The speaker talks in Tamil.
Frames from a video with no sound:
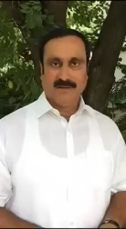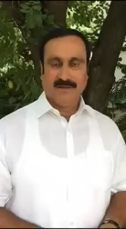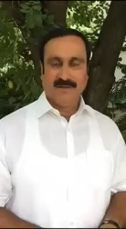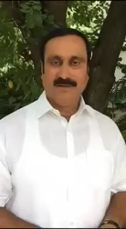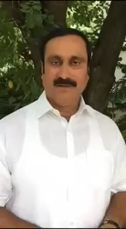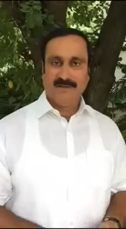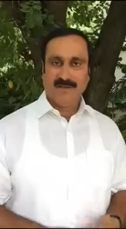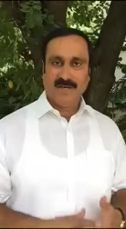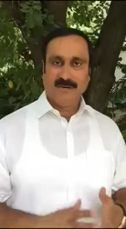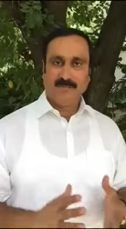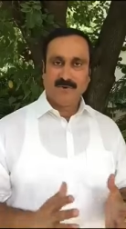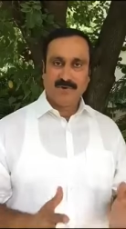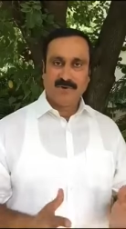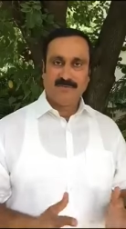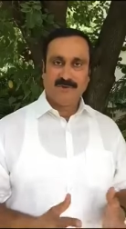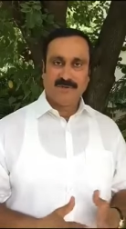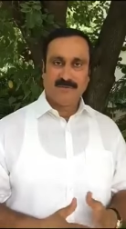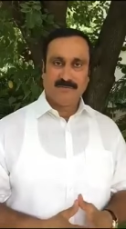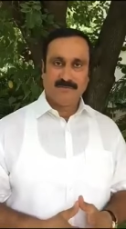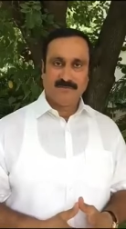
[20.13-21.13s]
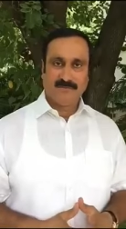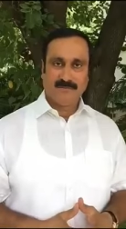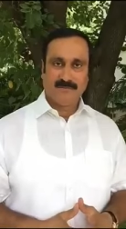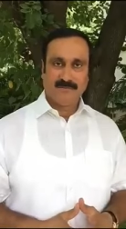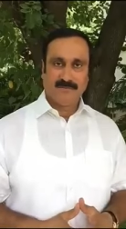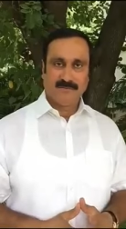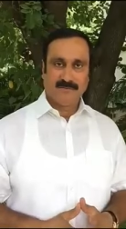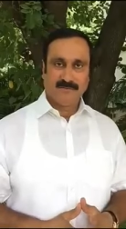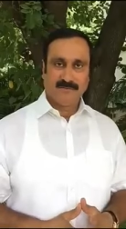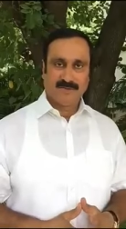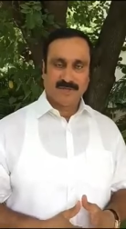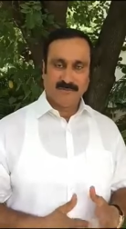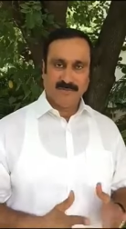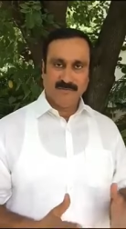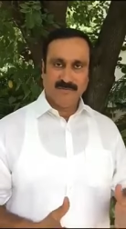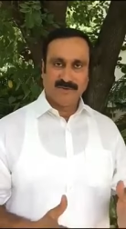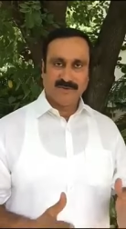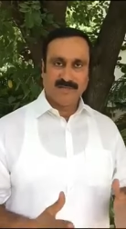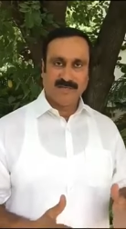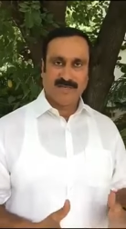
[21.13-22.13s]
இந்தியா முழுவதும்
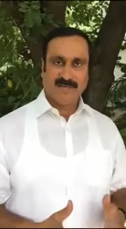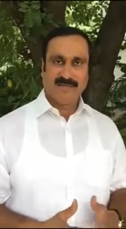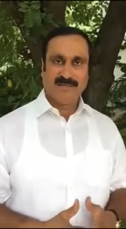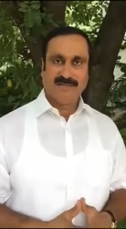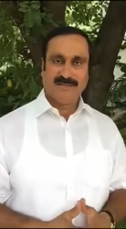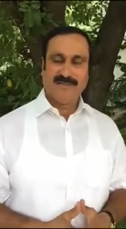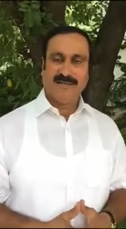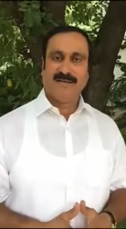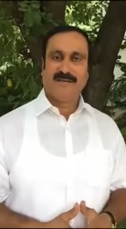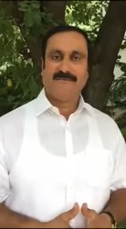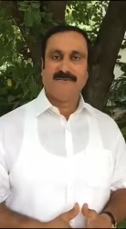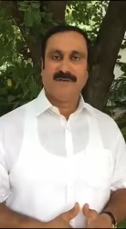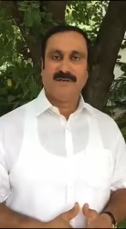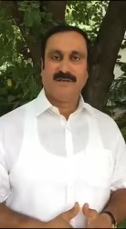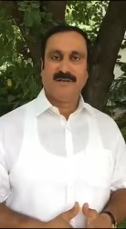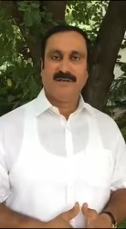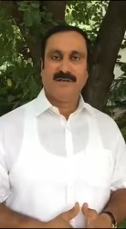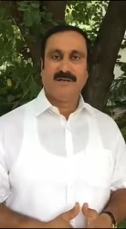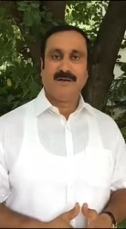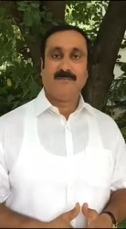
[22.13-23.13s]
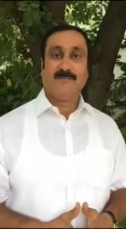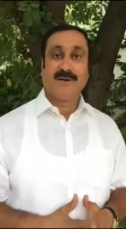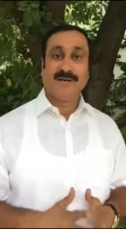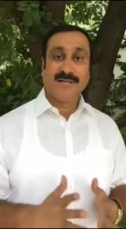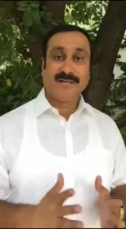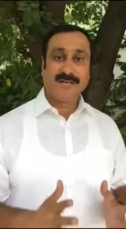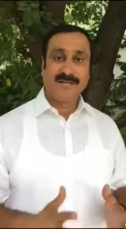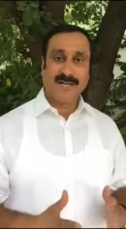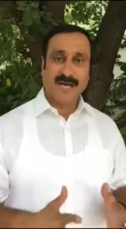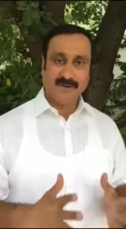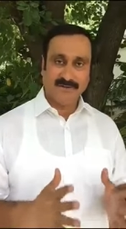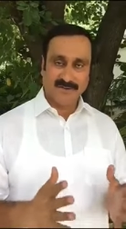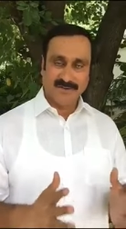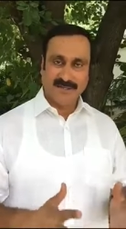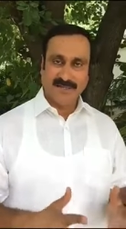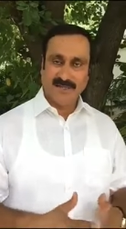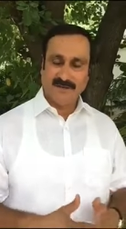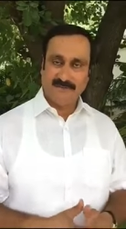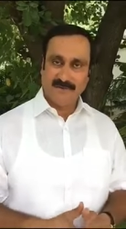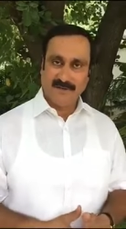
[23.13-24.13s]
சமீபத்தில் நடந்த தேர்வில் பனிரெண்டாவது
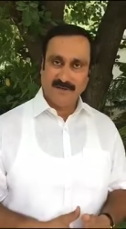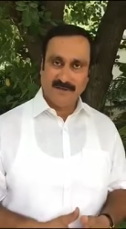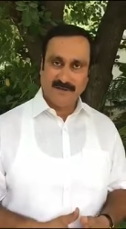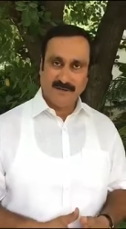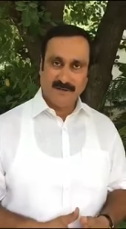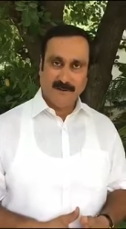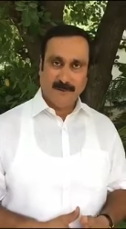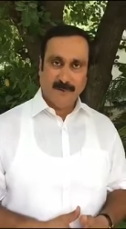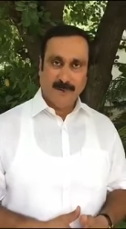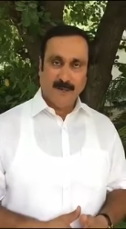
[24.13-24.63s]
தேர்வில்